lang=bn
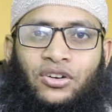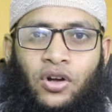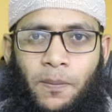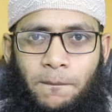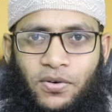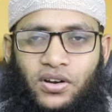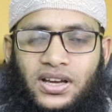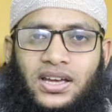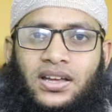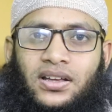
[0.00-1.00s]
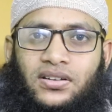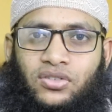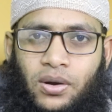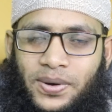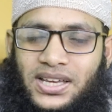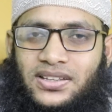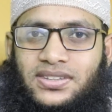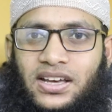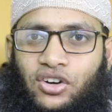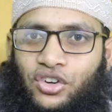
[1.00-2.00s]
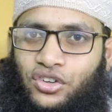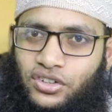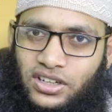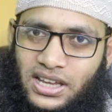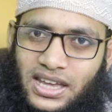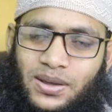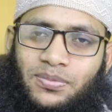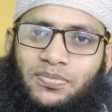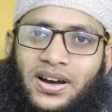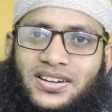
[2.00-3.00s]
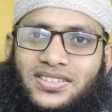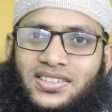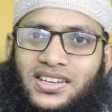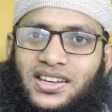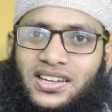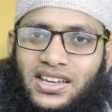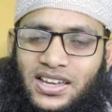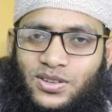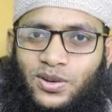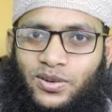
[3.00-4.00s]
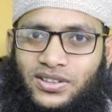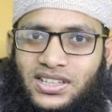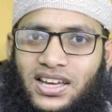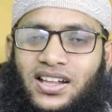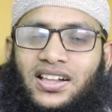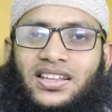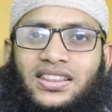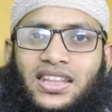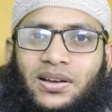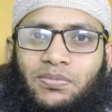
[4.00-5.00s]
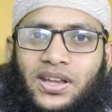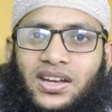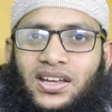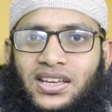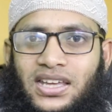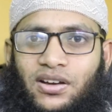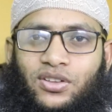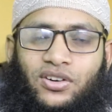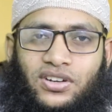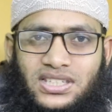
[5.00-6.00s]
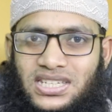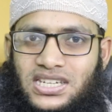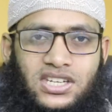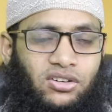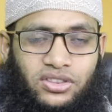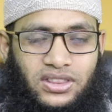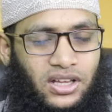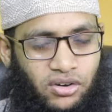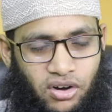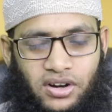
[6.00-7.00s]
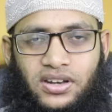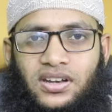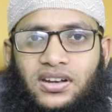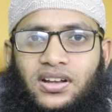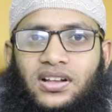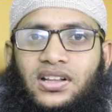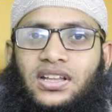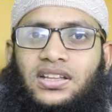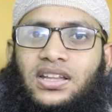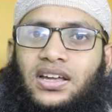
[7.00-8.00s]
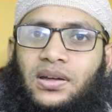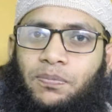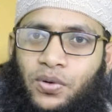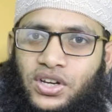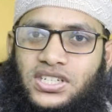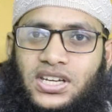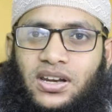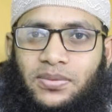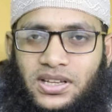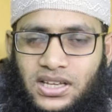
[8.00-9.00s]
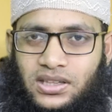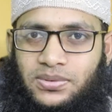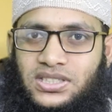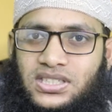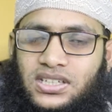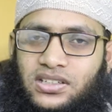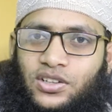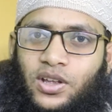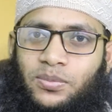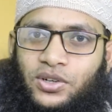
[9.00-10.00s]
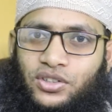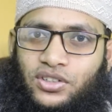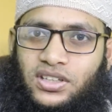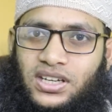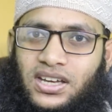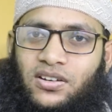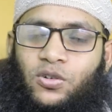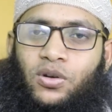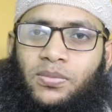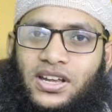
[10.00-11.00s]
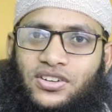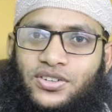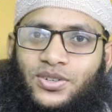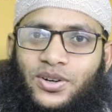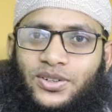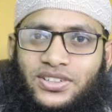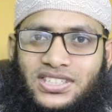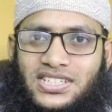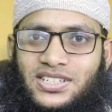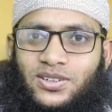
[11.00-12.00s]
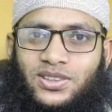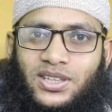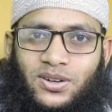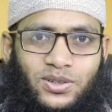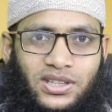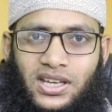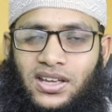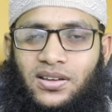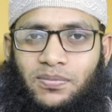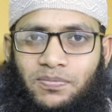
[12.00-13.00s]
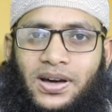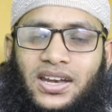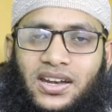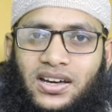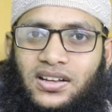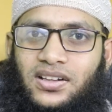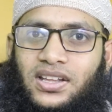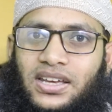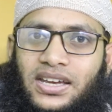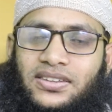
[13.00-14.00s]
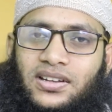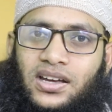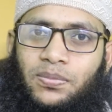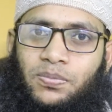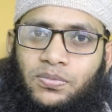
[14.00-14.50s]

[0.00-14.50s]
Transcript: সবগুলোকে সবাইকে চেক করুন এই ভার্স দিয়ে এই শ্লোক দিয়ে দেখবেন কেউ তখন আর সৃষ্টিকর্তা নন তাহলে পরিষ্কার আমরা জানতে পারছি হিন্দু ধর্মগ্রন্থ থেকে কোনো মানুষ কখনো সৃষ্টিকর্তা হতে পারে না এছাড়া